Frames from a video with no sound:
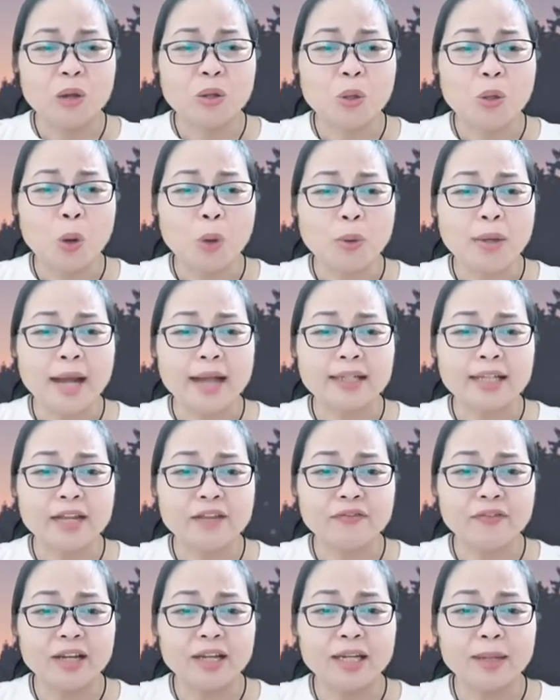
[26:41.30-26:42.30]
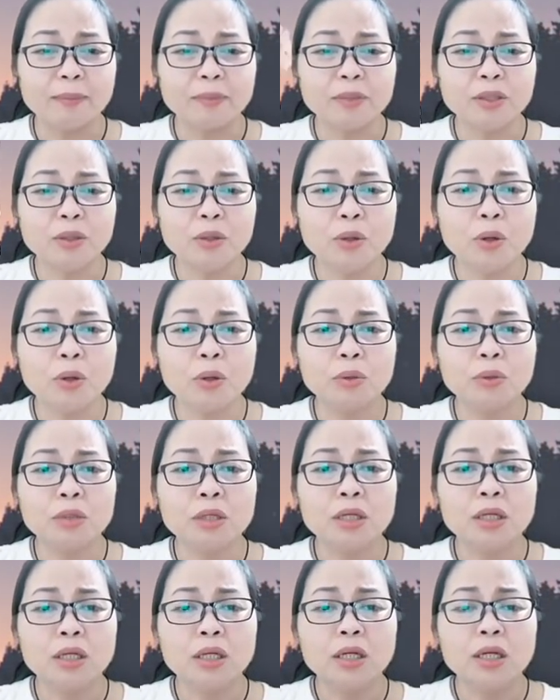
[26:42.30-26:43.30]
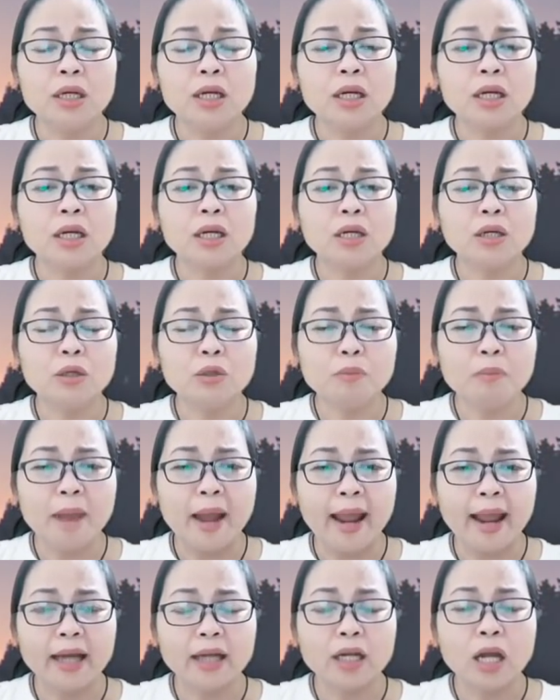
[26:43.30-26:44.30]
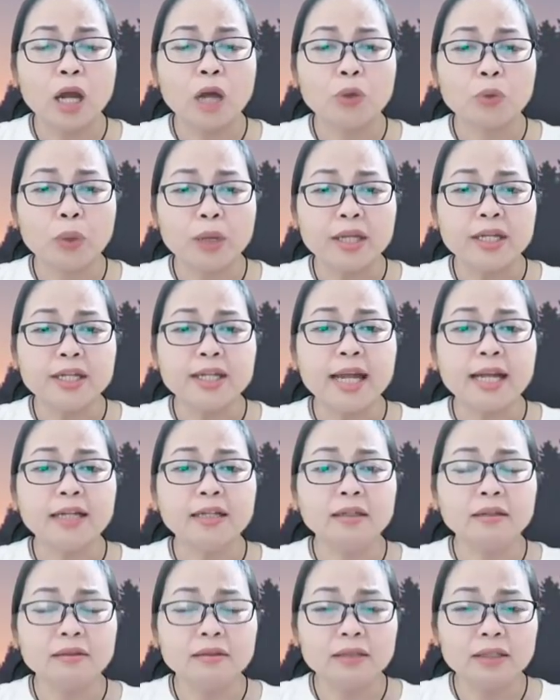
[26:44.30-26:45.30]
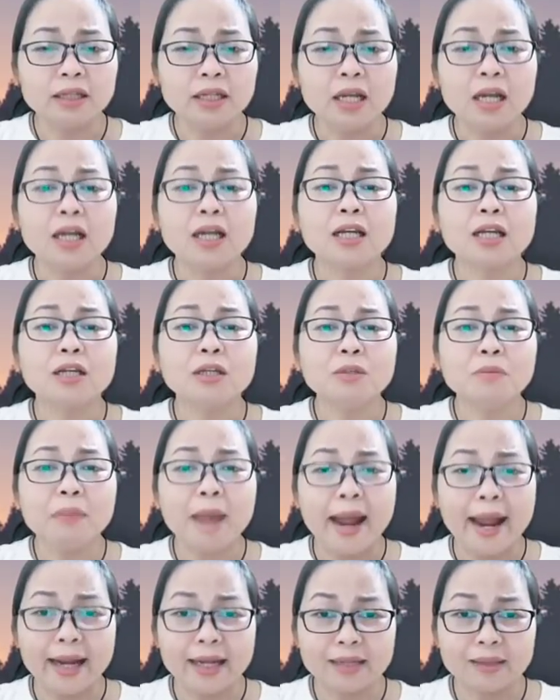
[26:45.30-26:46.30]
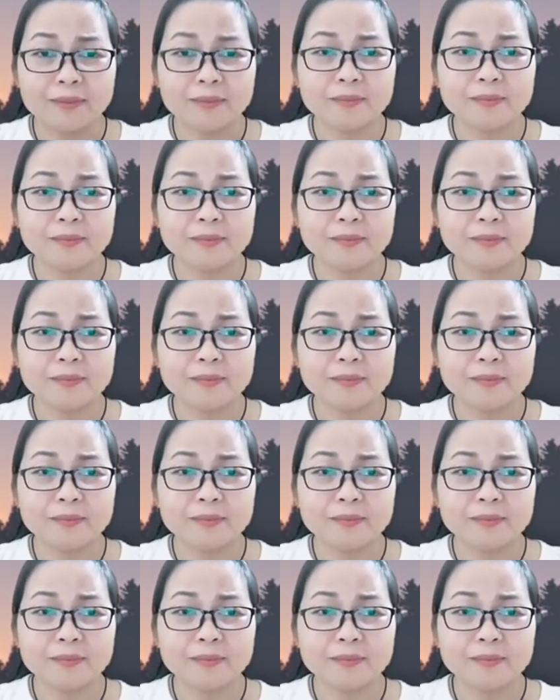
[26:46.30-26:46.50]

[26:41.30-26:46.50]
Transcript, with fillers: Cổ Căn thấy vậy lập tức hô: "Cứu mạng, quỷ đánh người, cứu mạng!"